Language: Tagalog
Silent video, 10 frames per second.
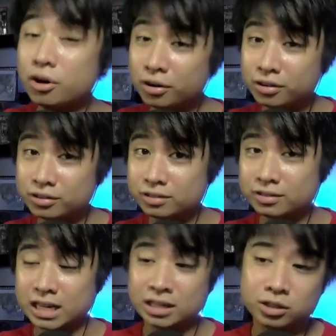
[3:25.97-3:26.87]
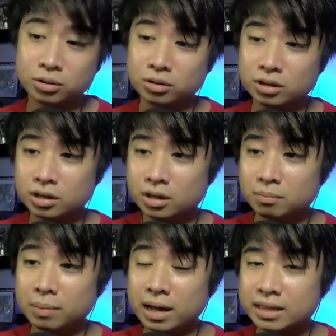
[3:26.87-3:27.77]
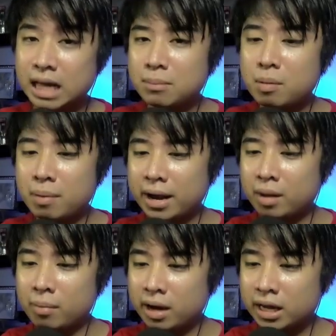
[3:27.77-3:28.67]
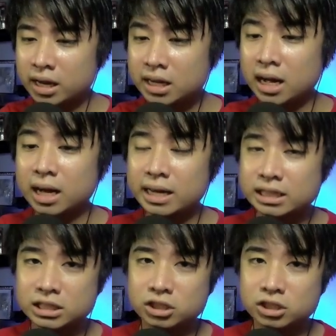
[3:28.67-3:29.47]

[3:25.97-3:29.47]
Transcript: no? Sakto. Pa ang tama para bang ikay naka-hits.